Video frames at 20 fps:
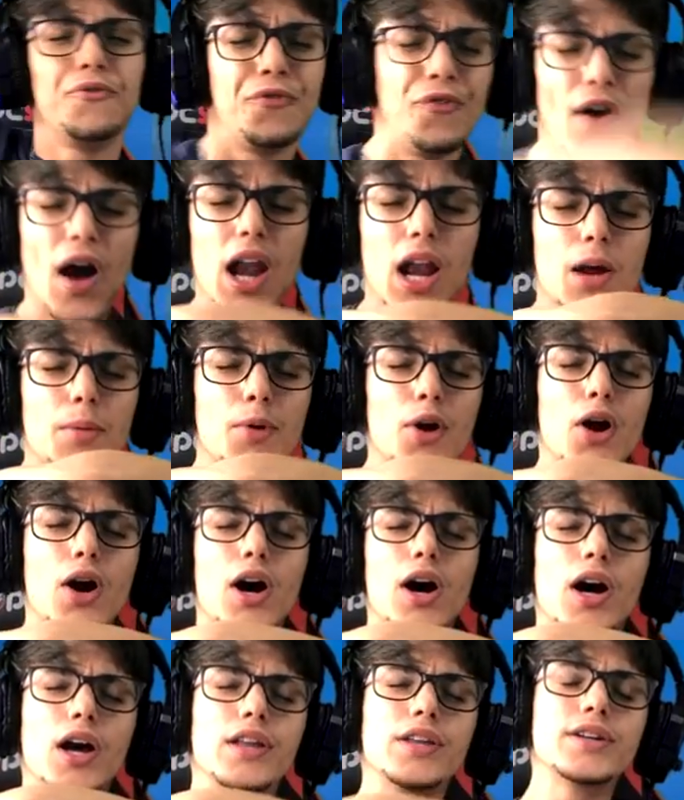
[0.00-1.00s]
Fala
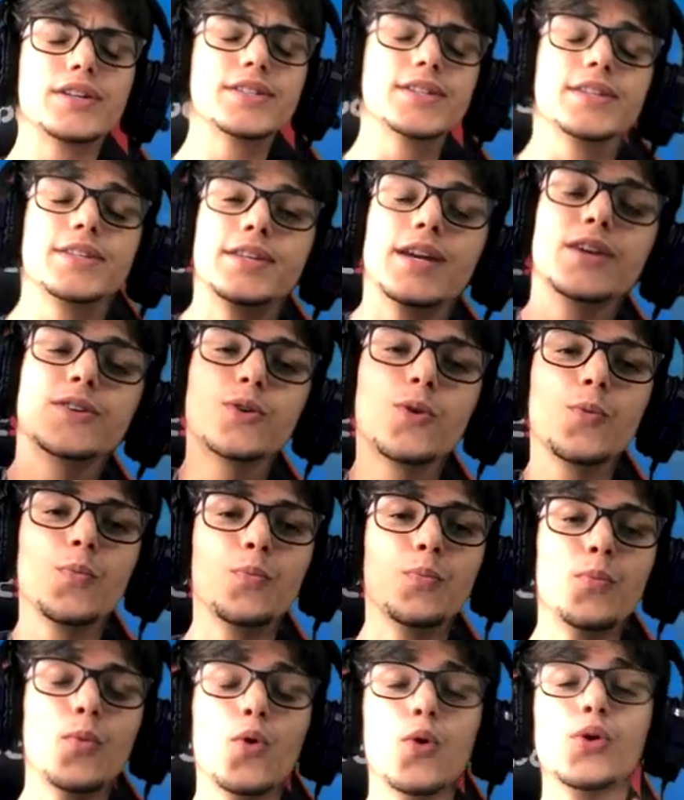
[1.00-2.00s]
brothers e sejam
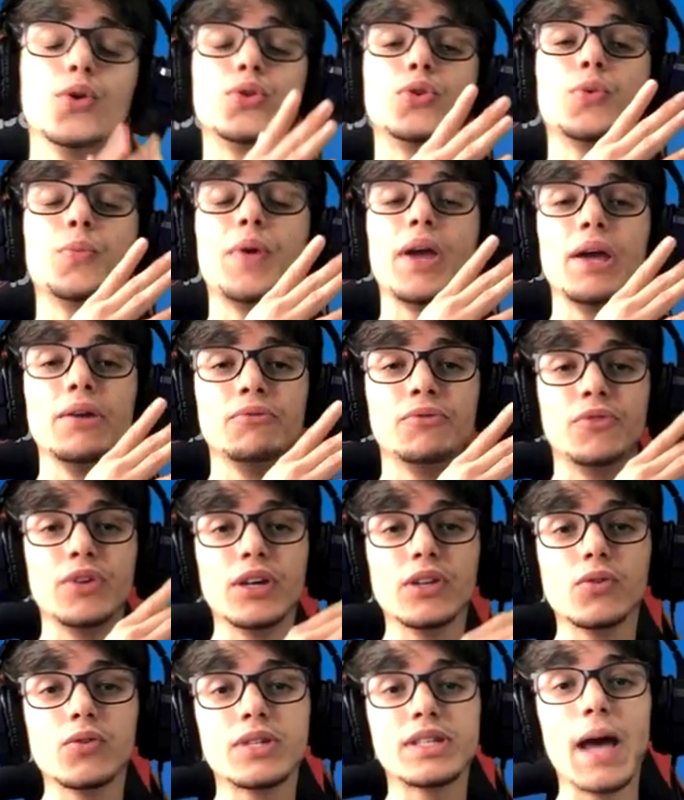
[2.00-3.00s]
muito
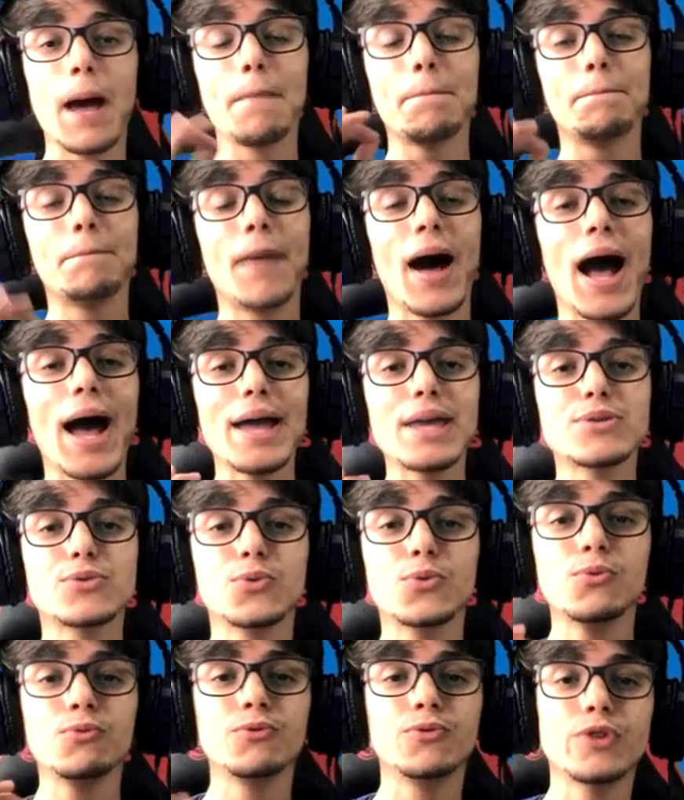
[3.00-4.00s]
bem-vindos a mais
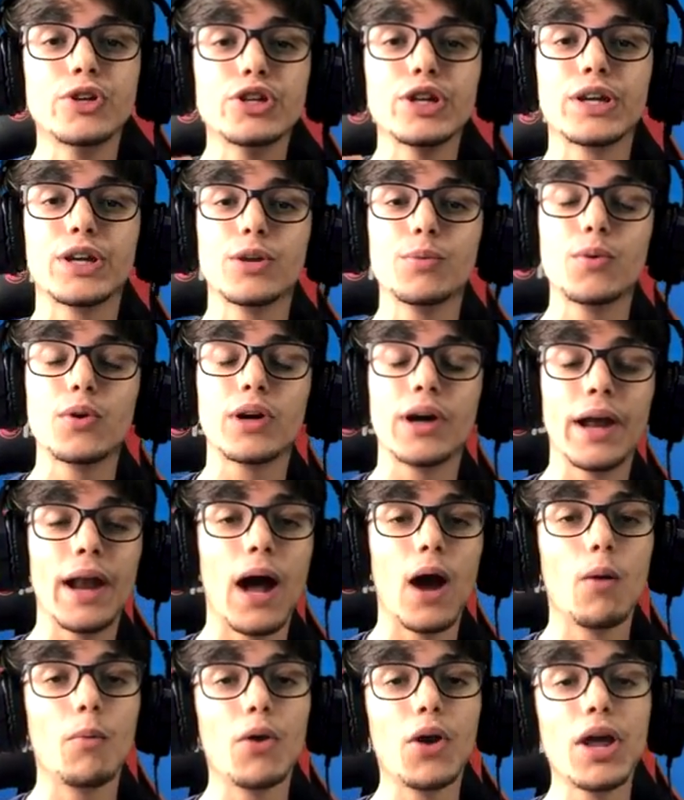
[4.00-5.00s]
um vídeo aqui no meu
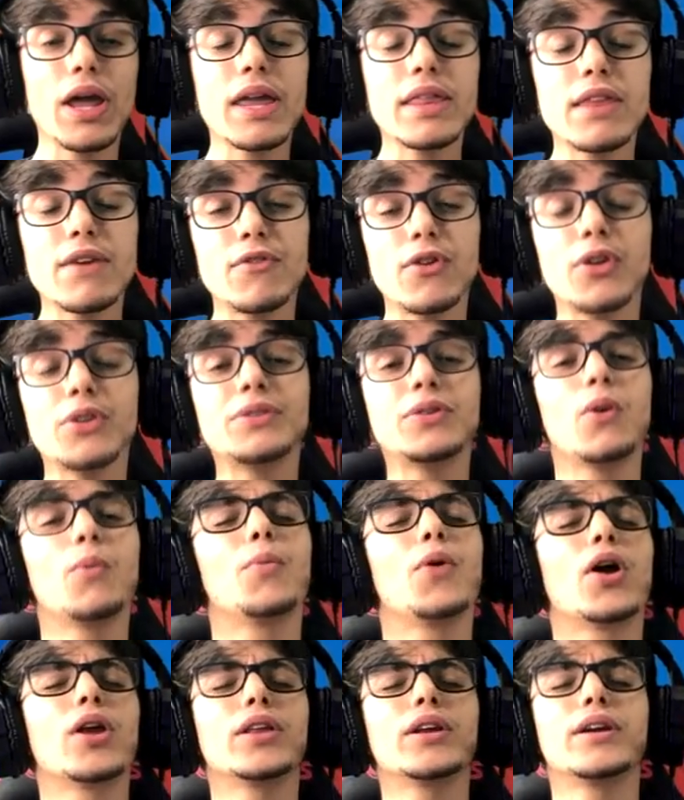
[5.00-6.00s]
canal, mano. A gente tá falando teu
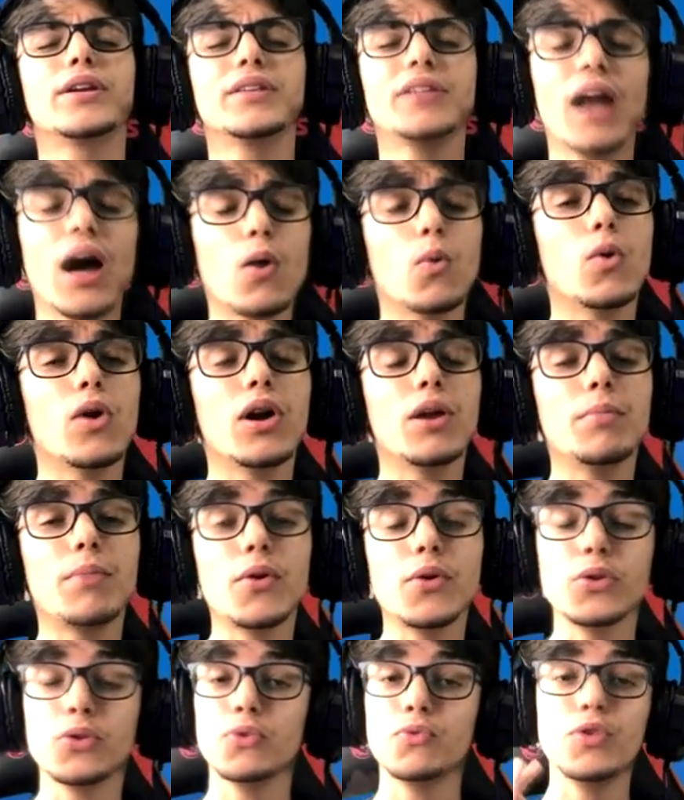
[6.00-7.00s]
brother na
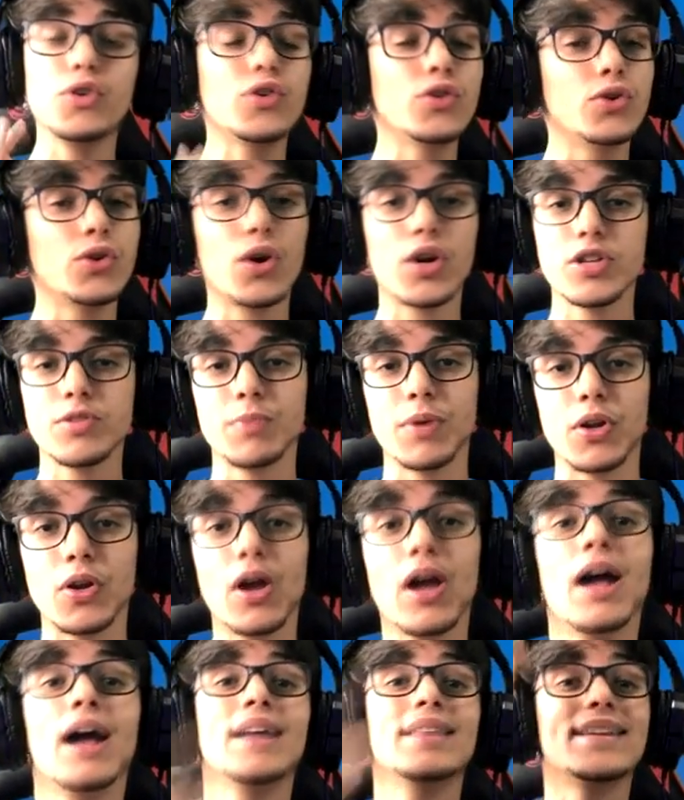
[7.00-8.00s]
e no vídeo de hoje, mano,
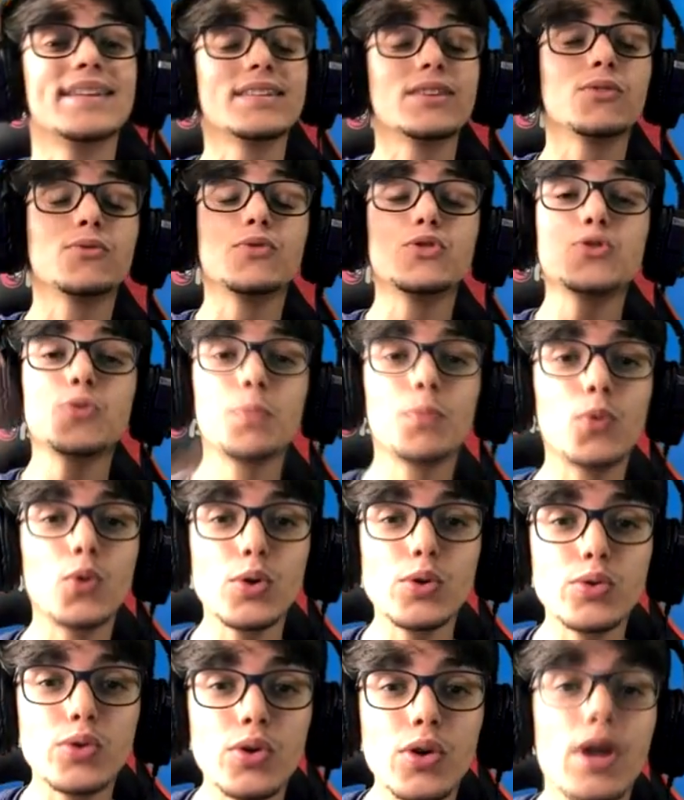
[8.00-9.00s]
trazendo um vídeo
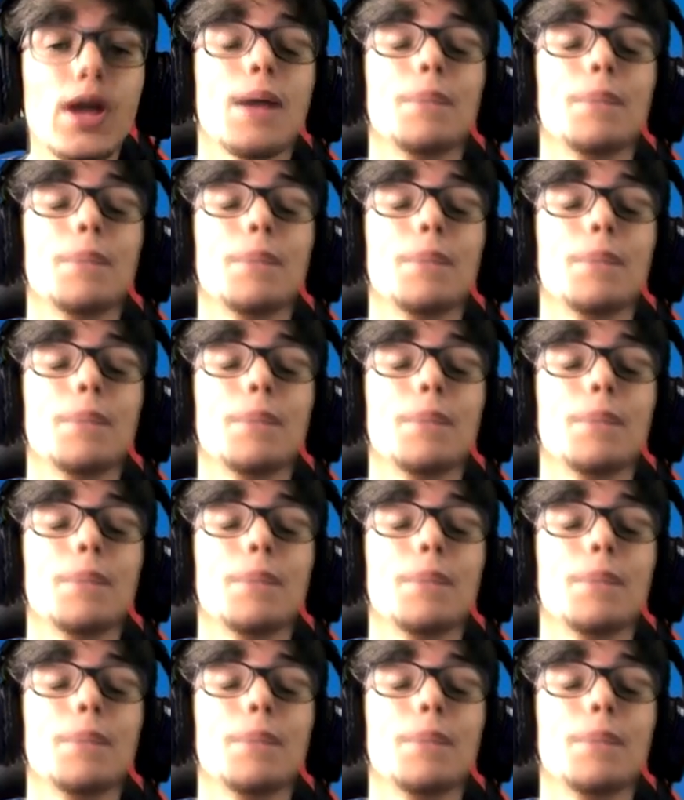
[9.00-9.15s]
muito,